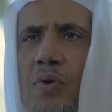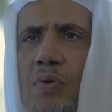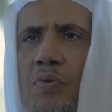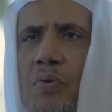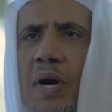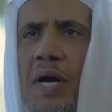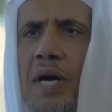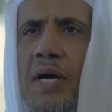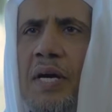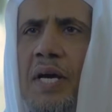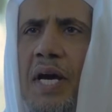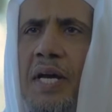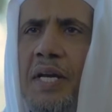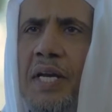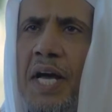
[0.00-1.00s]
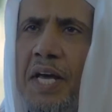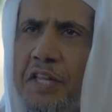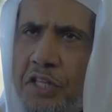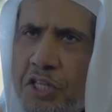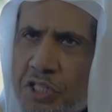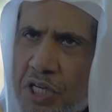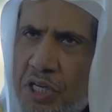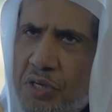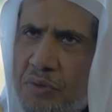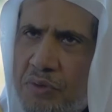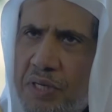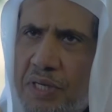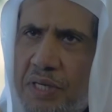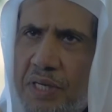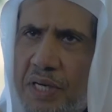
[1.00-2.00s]
وكان لهذا
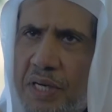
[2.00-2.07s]
التسلل